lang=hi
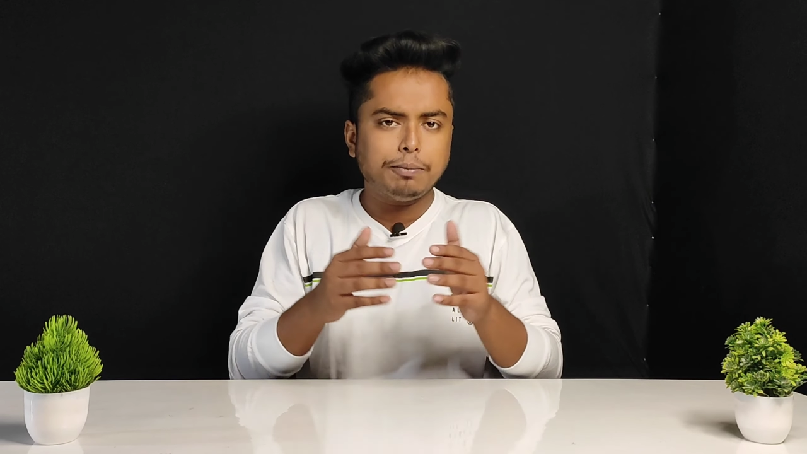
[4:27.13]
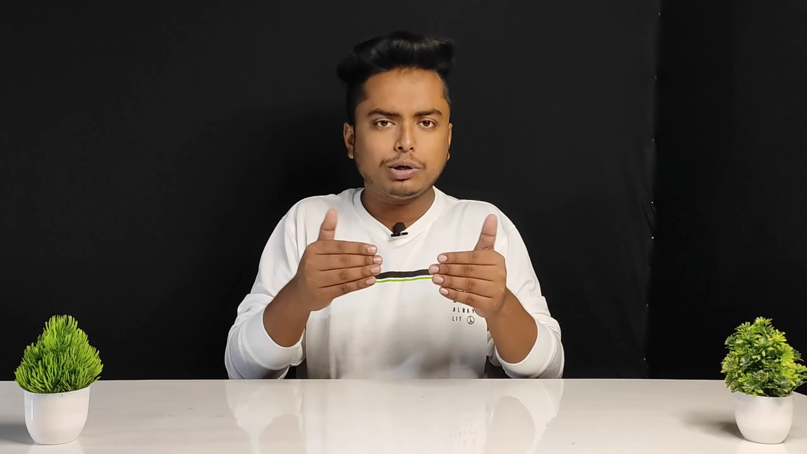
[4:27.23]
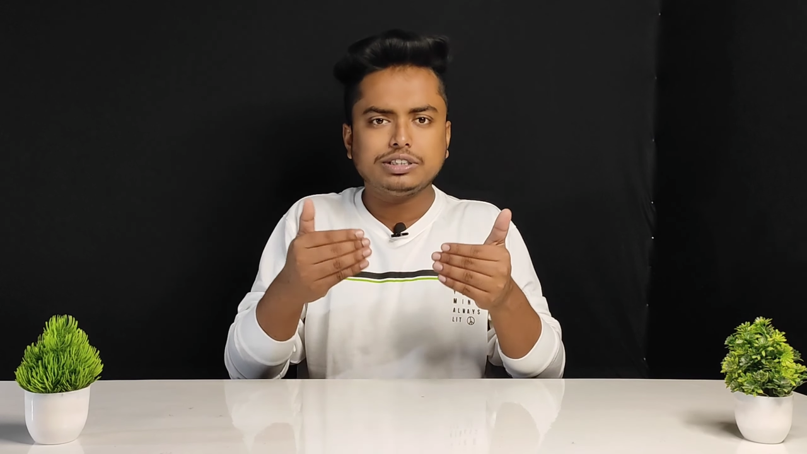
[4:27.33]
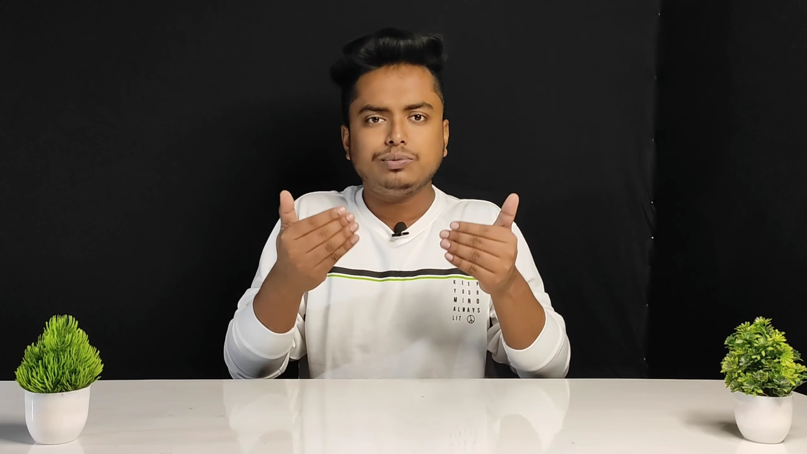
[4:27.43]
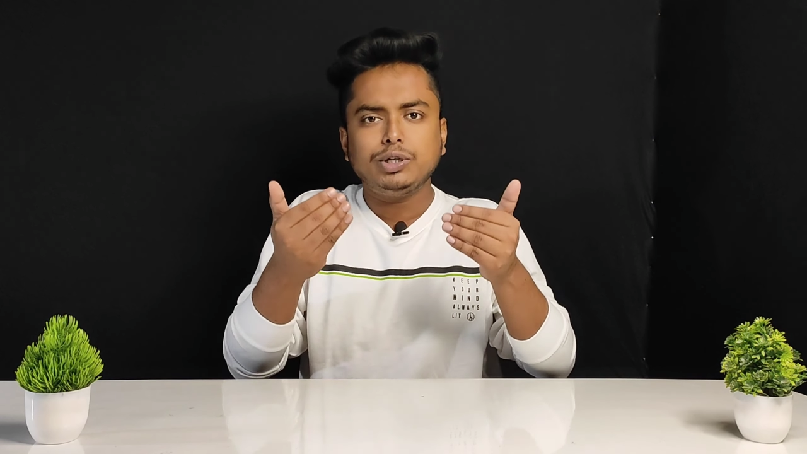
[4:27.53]

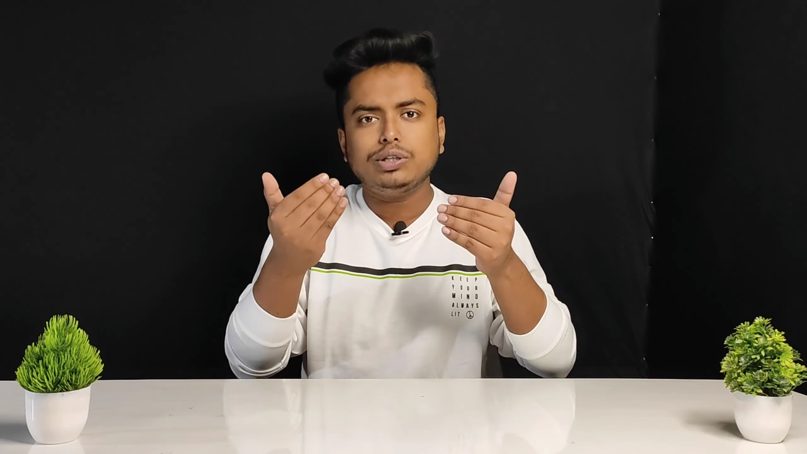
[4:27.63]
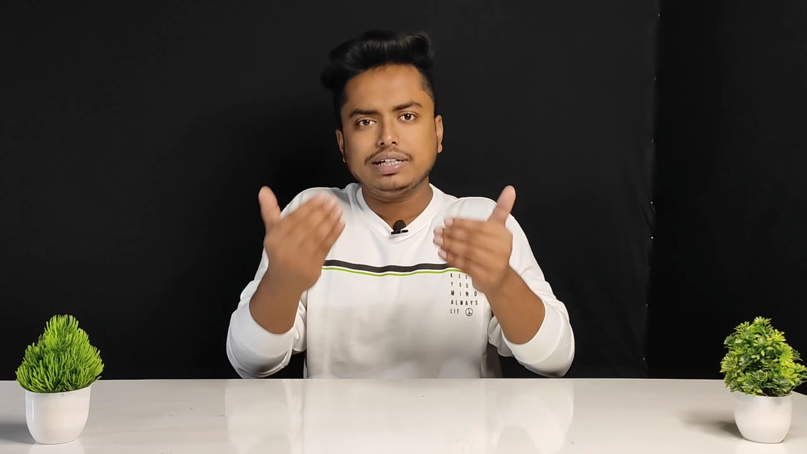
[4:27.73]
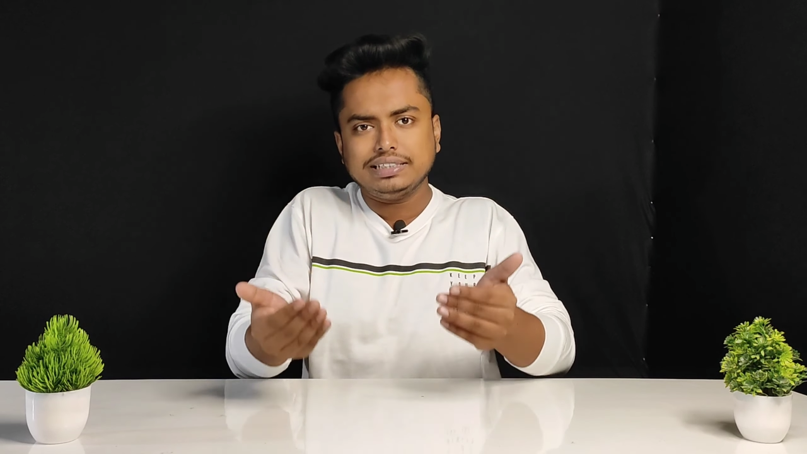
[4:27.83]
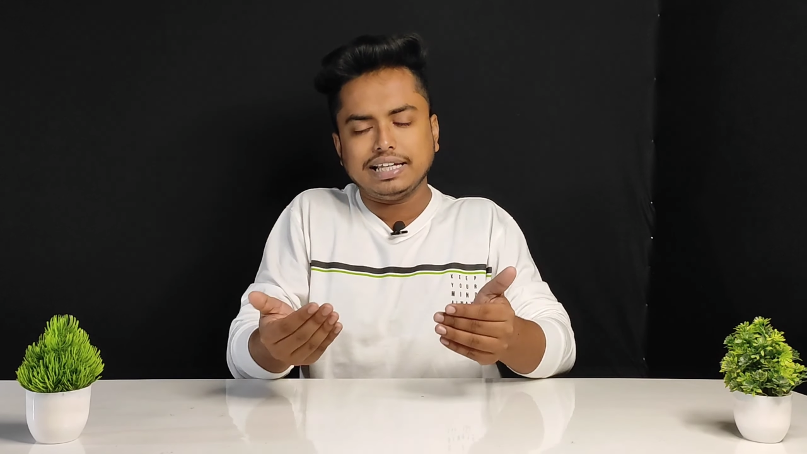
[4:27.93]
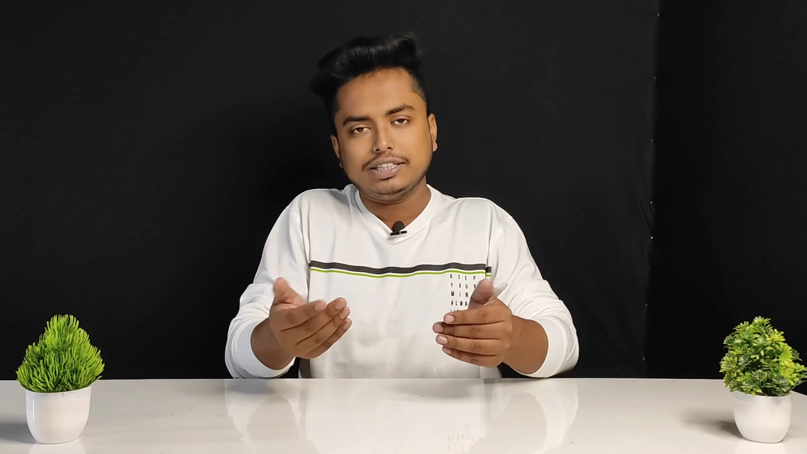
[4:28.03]
अनबॉक्सिंग वीडियो
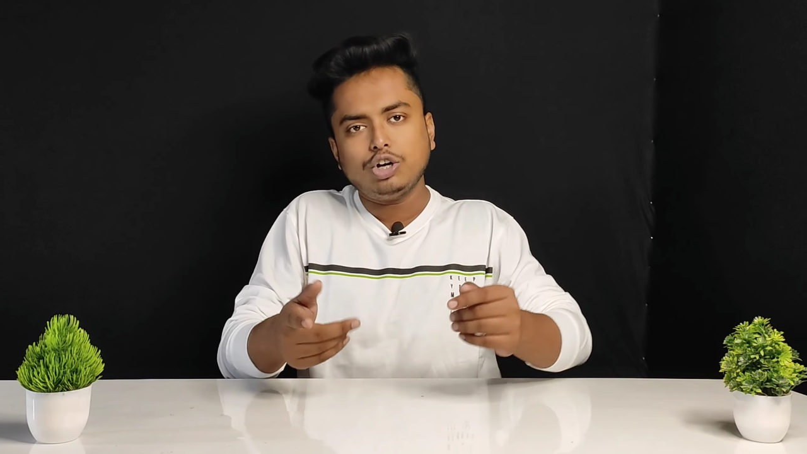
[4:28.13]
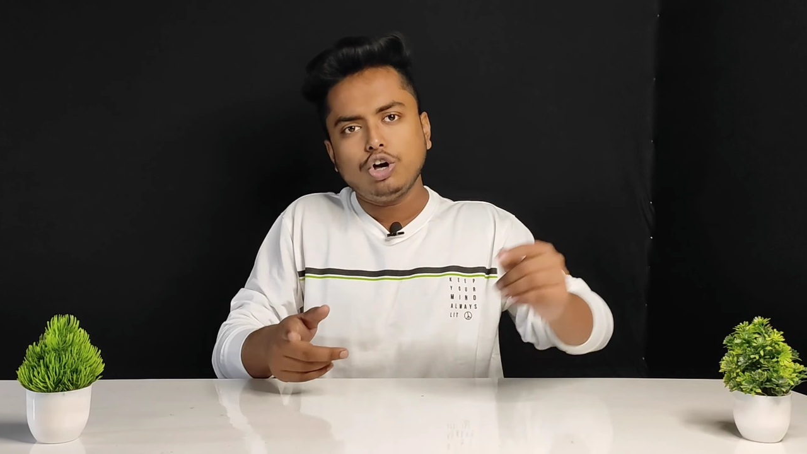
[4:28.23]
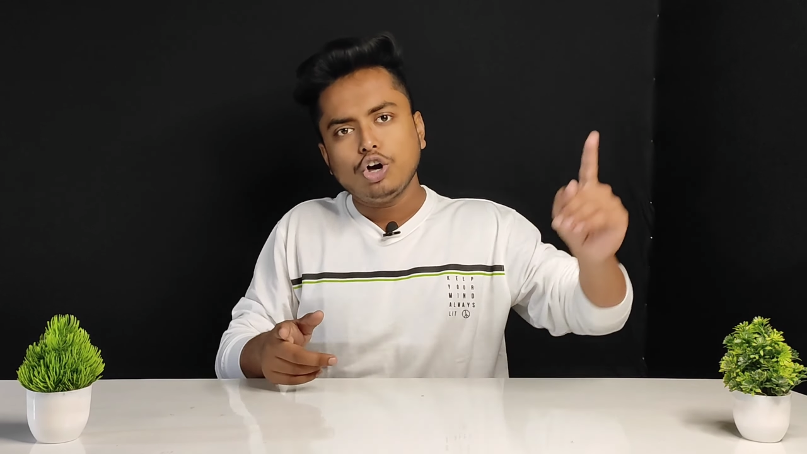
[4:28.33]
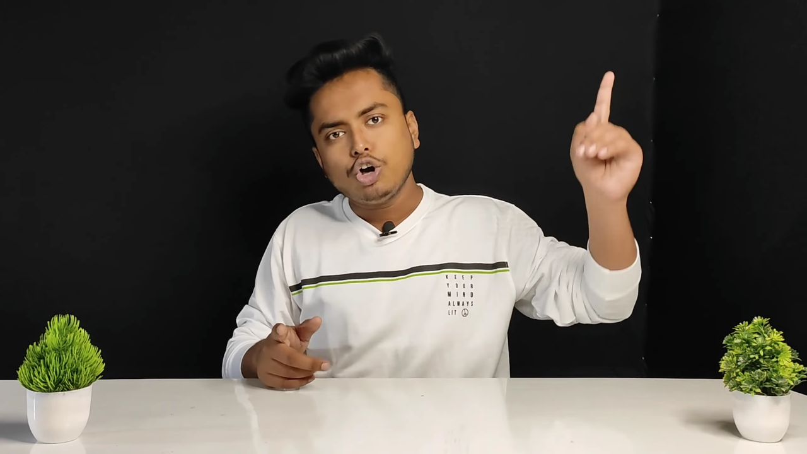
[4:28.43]
देखना चाहते हो